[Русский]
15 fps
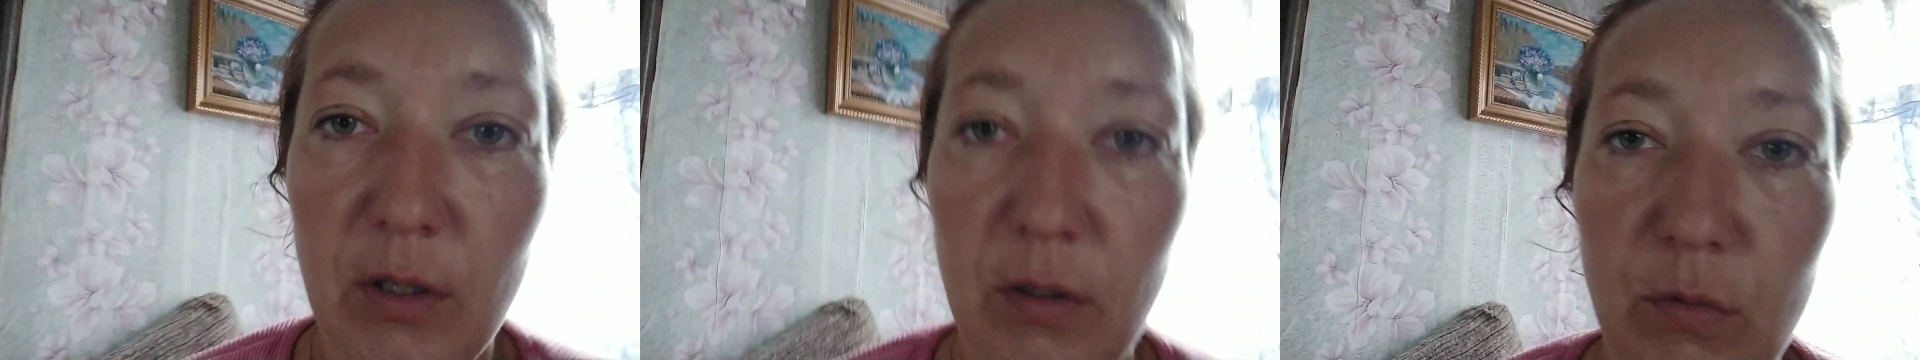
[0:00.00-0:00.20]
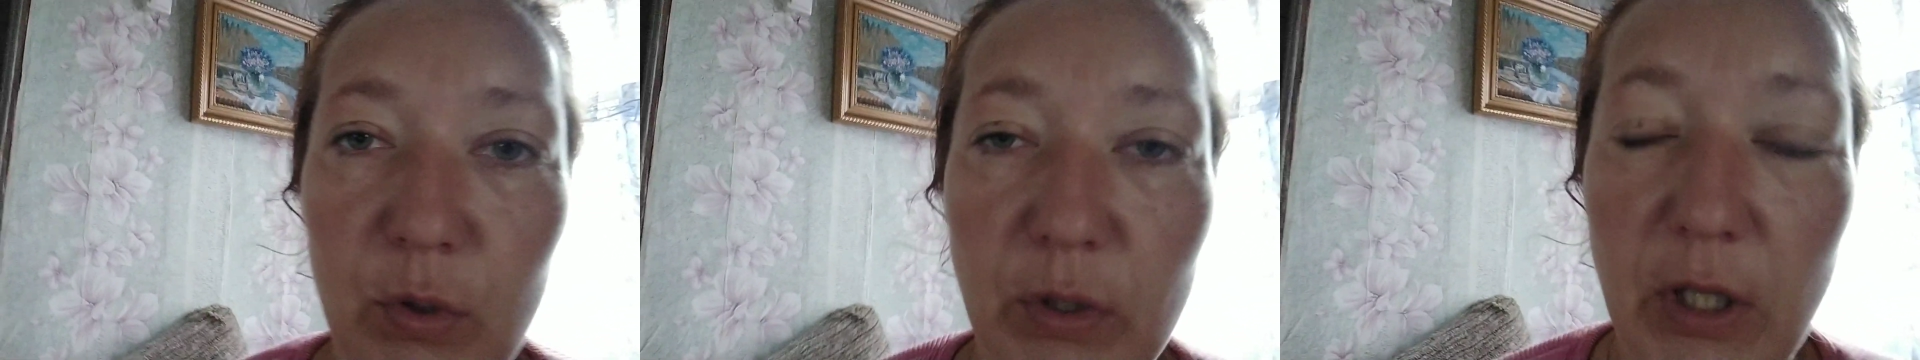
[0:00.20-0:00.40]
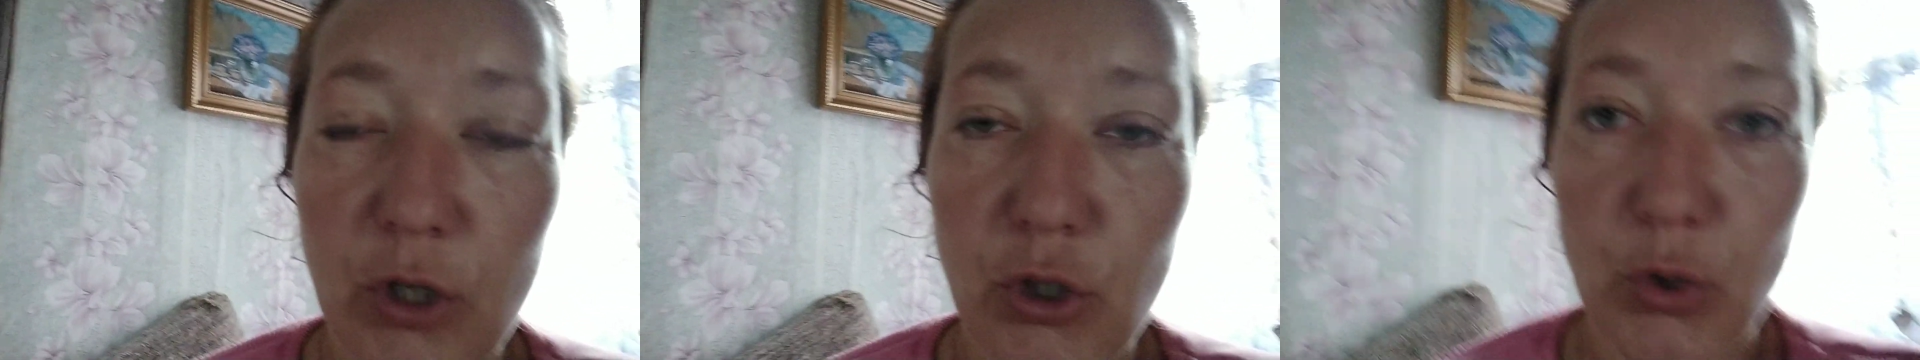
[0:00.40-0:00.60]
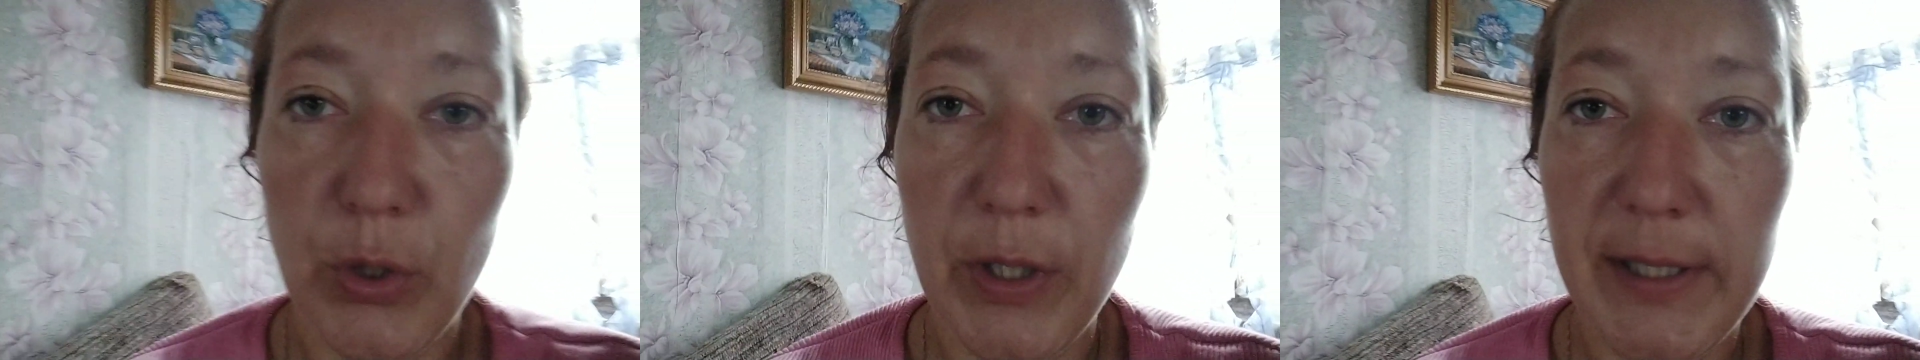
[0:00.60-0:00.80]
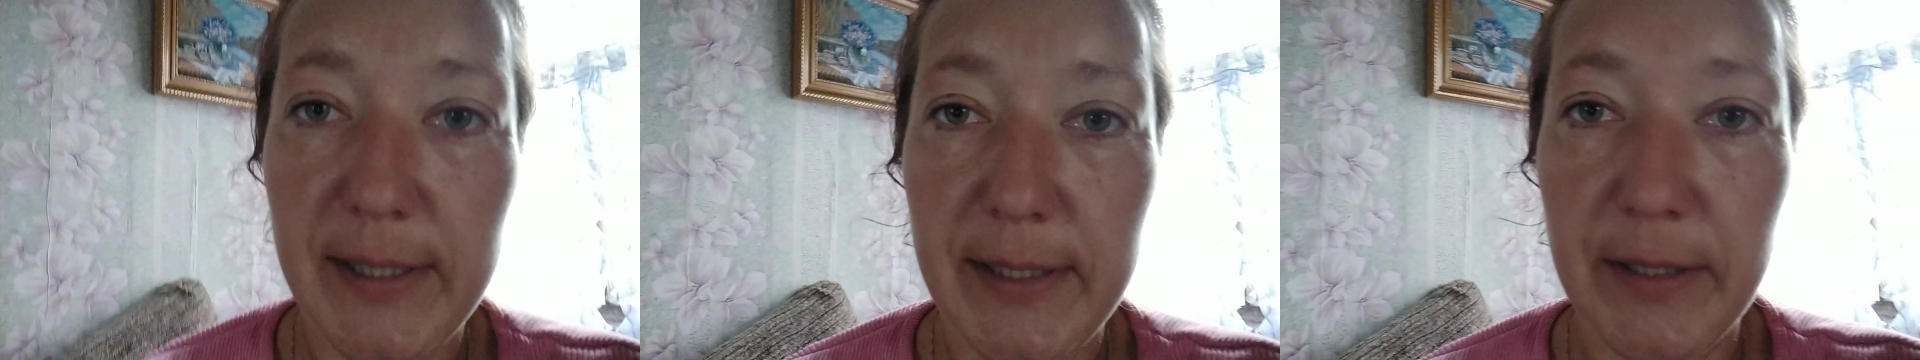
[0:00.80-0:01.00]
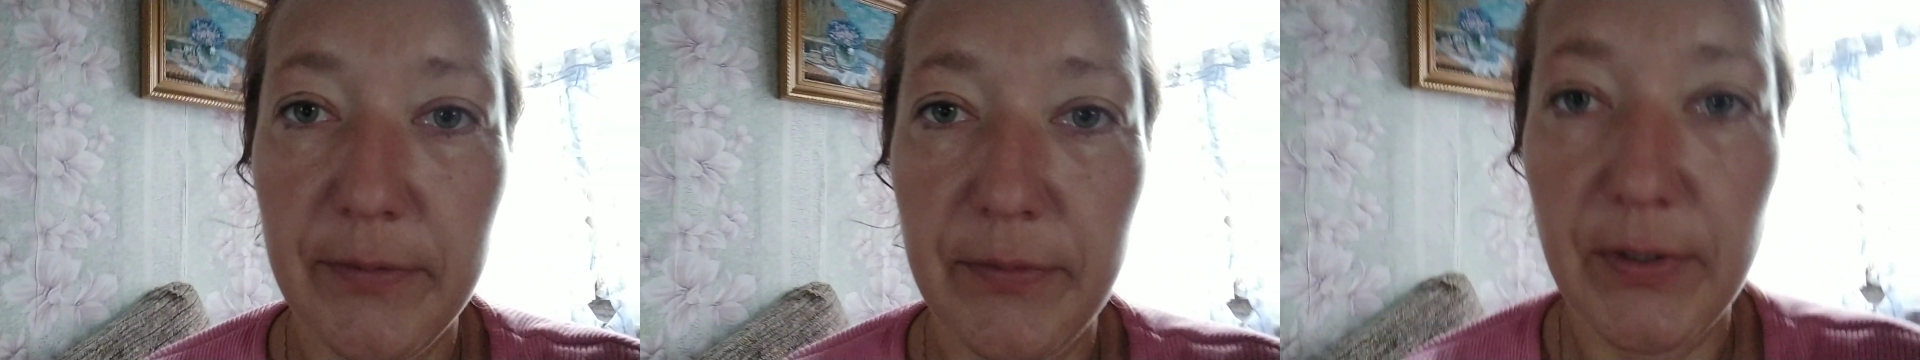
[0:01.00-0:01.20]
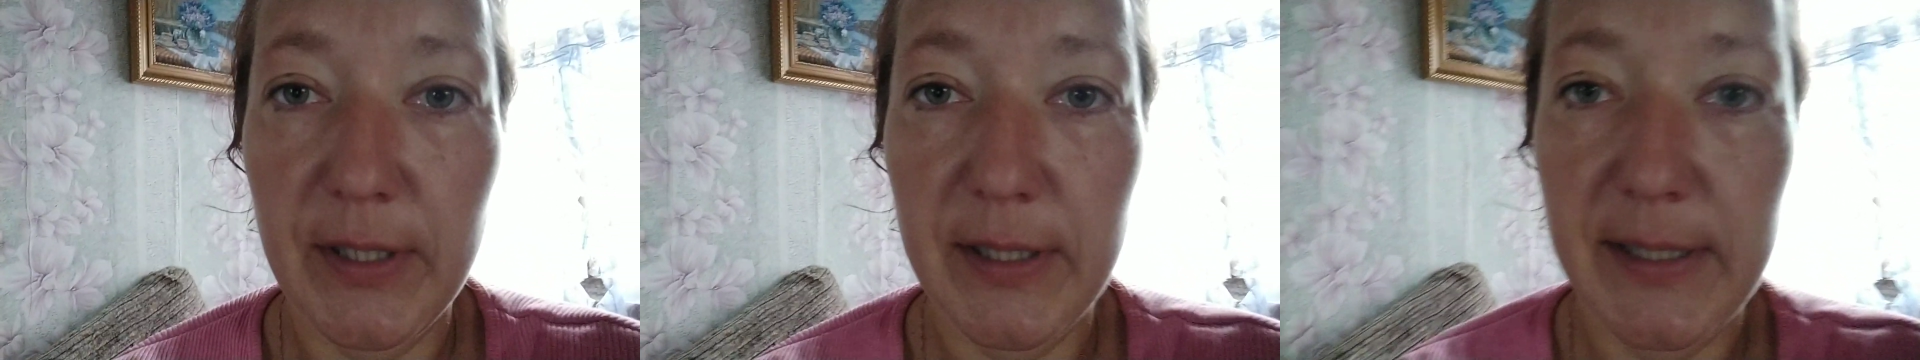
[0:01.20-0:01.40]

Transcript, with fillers: Вот, так что если вы